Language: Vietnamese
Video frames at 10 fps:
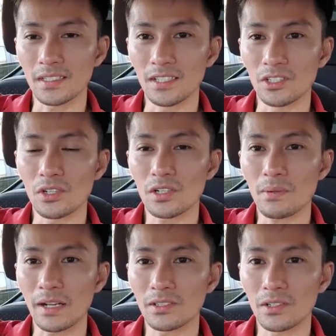Nhìn vô
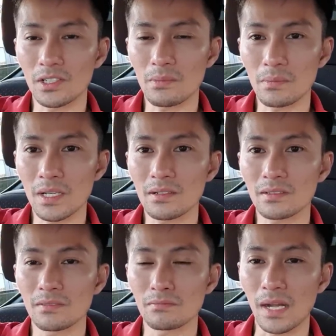cái bản đồ đó bạn biết
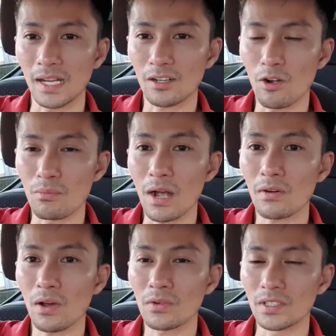bạn còn
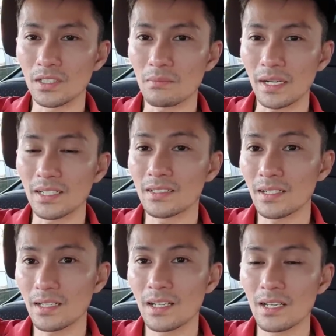bao lâu nữa bạn đến đích,